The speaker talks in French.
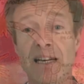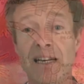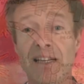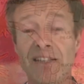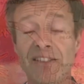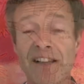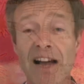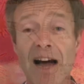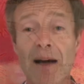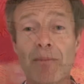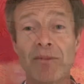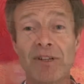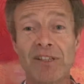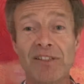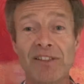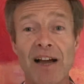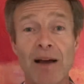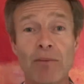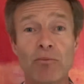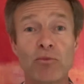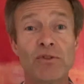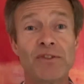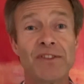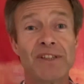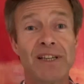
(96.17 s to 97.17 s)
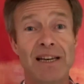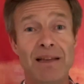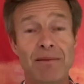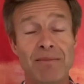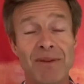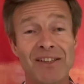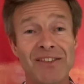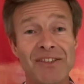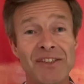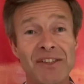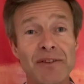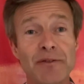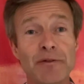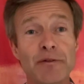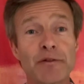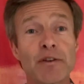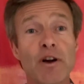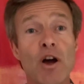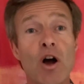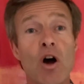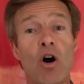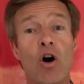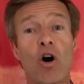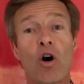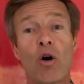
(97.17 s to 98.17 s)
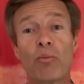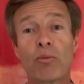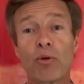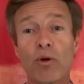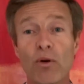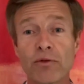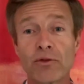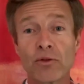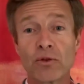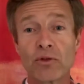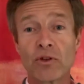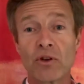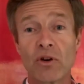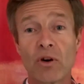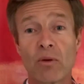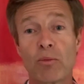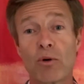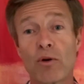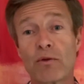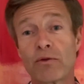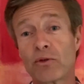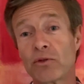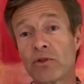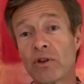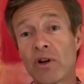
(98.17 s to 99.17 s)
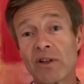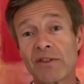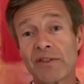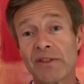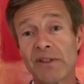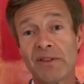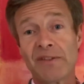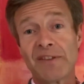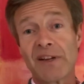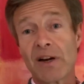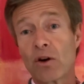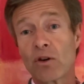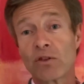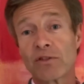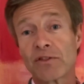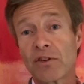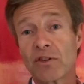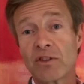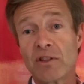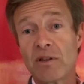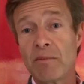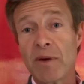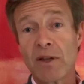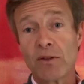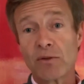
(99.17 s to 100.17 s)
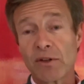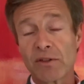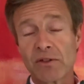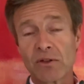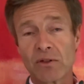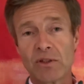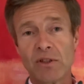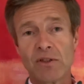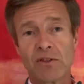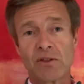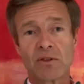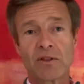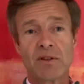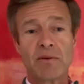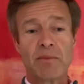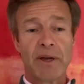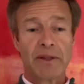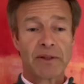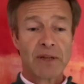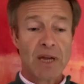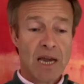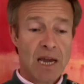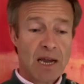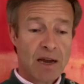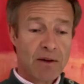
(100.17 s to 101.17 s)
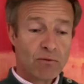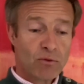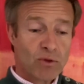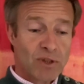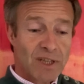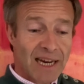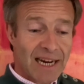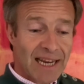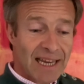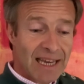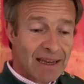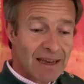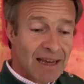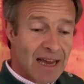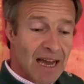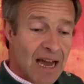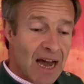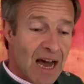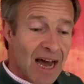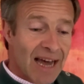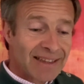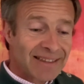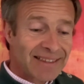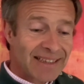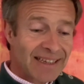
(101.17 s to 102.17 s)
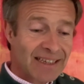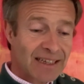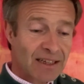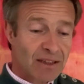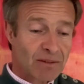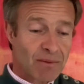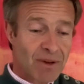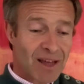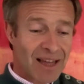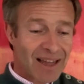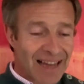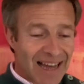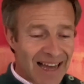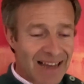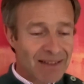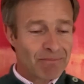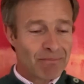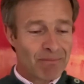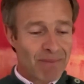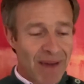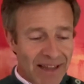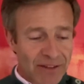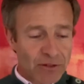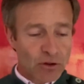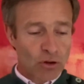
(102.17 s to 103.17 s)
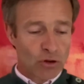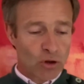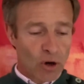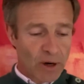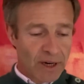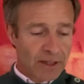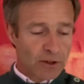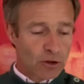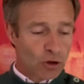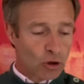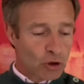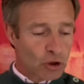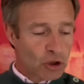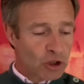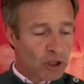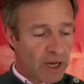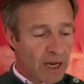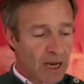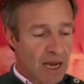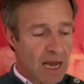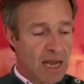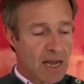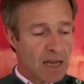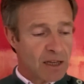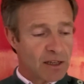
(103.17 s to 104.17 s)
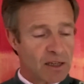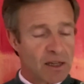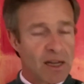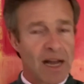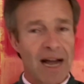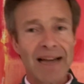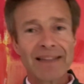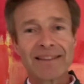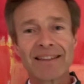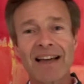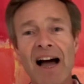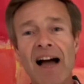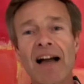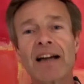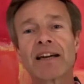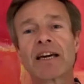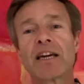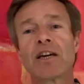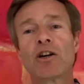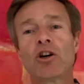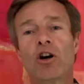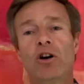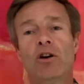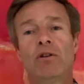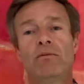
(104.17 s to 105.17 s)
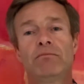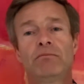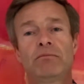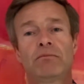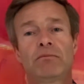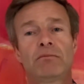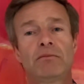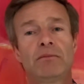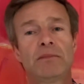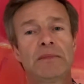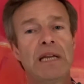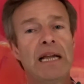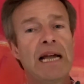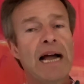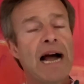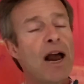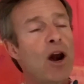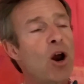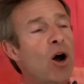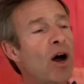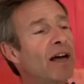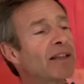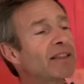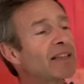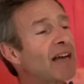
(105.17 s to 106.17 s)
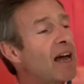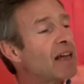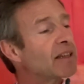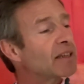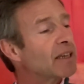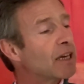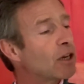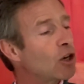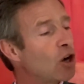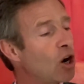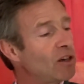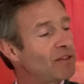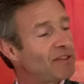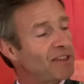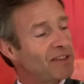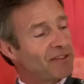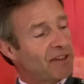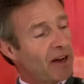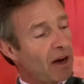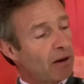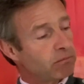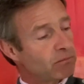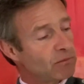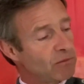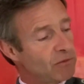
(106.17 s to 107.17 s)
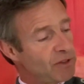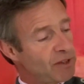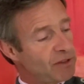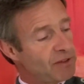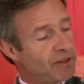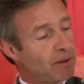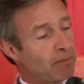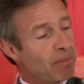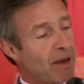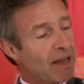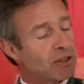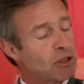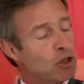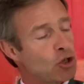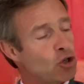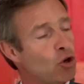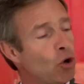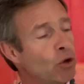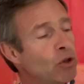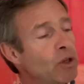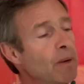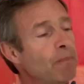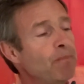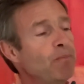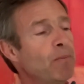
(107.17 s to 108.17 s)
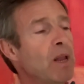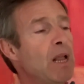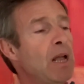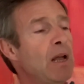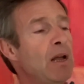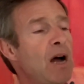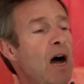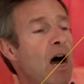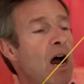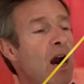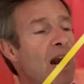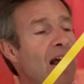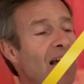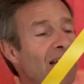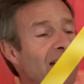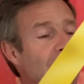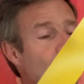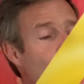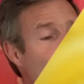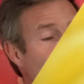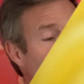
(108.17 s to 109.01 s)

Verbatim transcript: les arbres, les arbustes et les massifs en profondeur. Profondeur, c'est 50 cm, 70 cm. Vous allez mettre dans les tranchées un drain agricole. Alors, un drain agricole, c'est ça, c'est cette partie jaune. Alors là, il est